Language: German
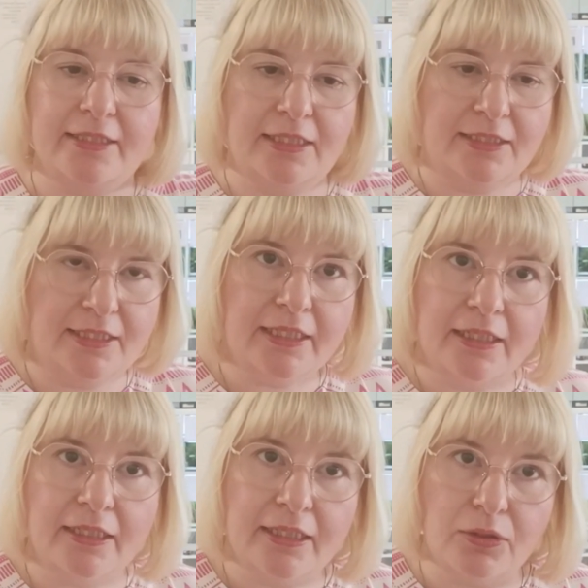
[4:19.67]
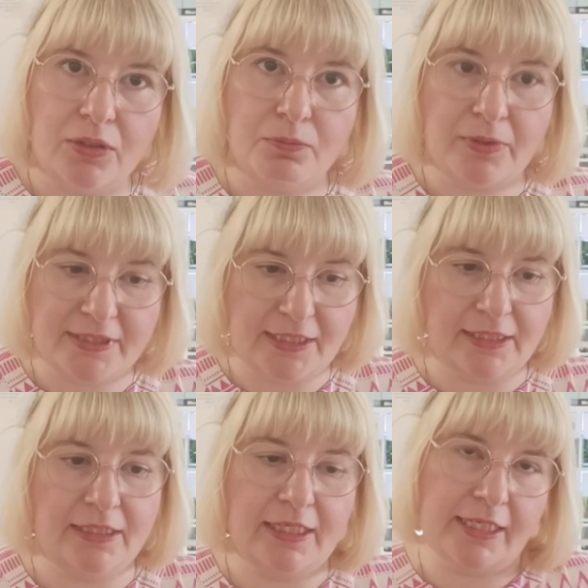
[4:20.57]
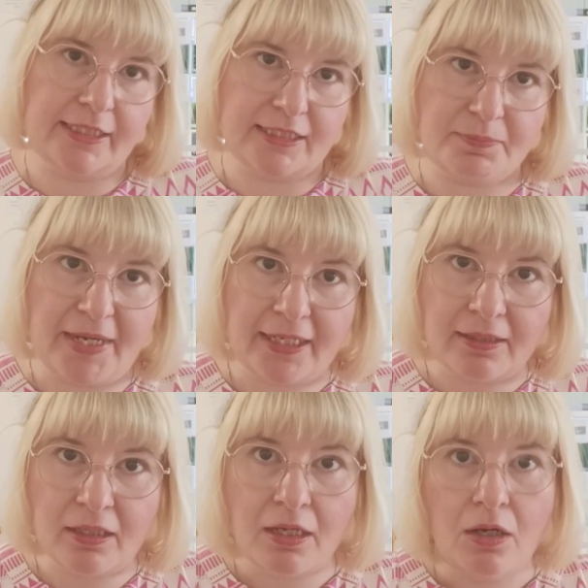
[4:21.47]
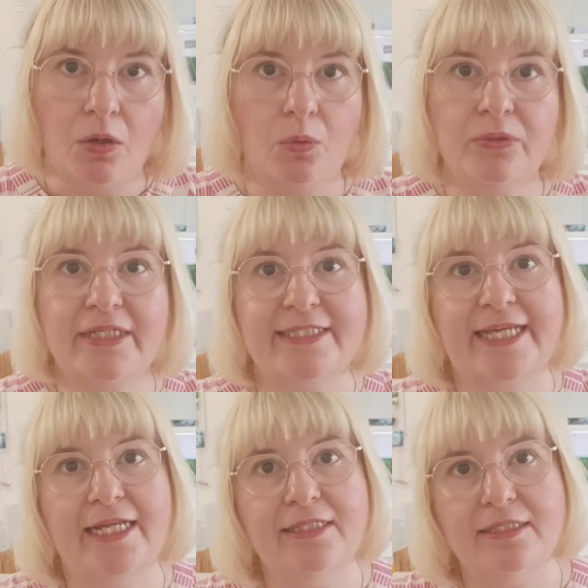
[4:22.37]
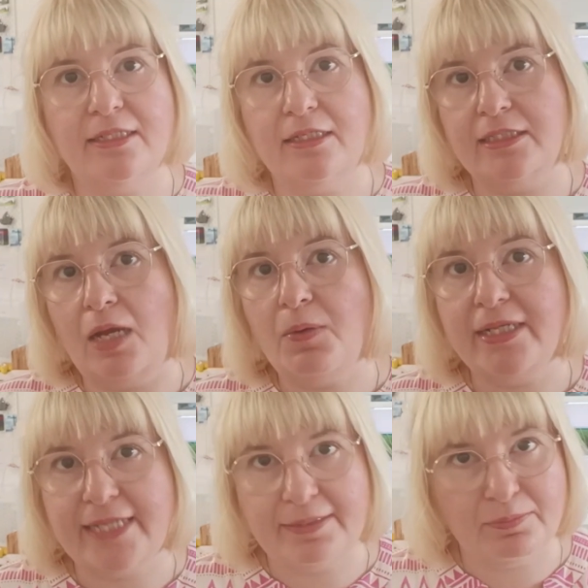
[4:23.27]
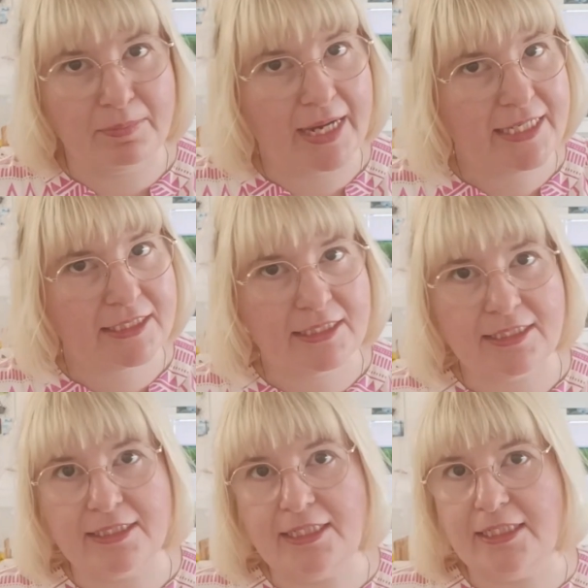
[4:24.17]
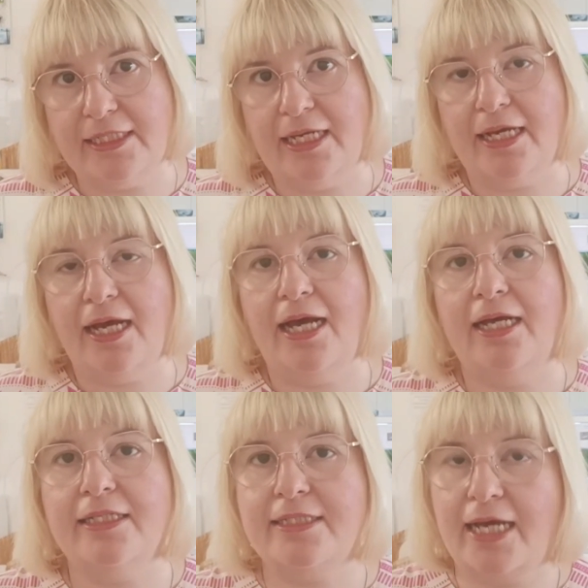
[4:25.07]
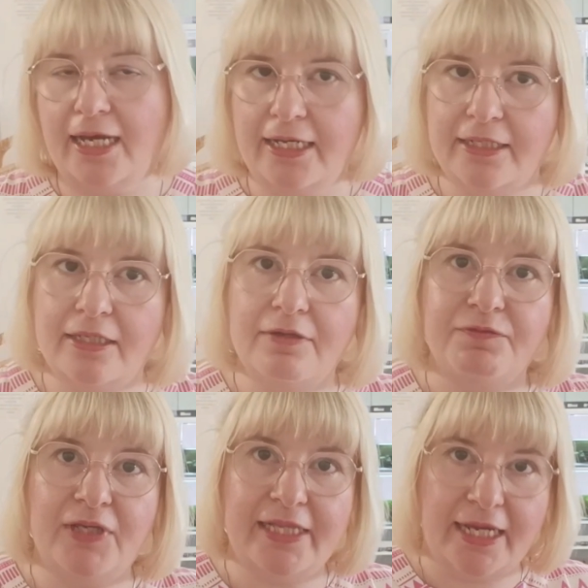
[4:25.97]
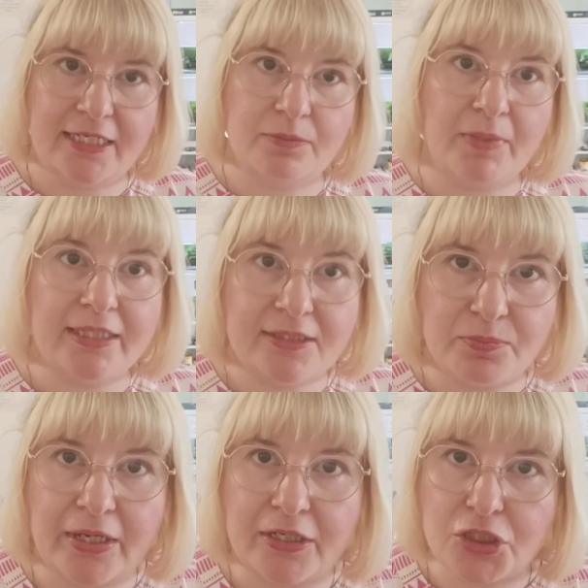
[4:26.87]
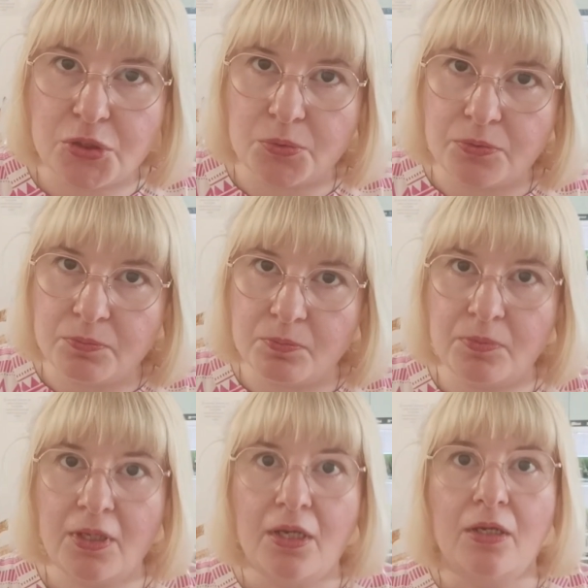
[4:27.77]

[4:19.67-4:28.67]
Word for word: die Tiere übersiedeln in das Becken und das Ganze dauert dann meistens nicht länger als eine, vielleicht mal zwei Stunden.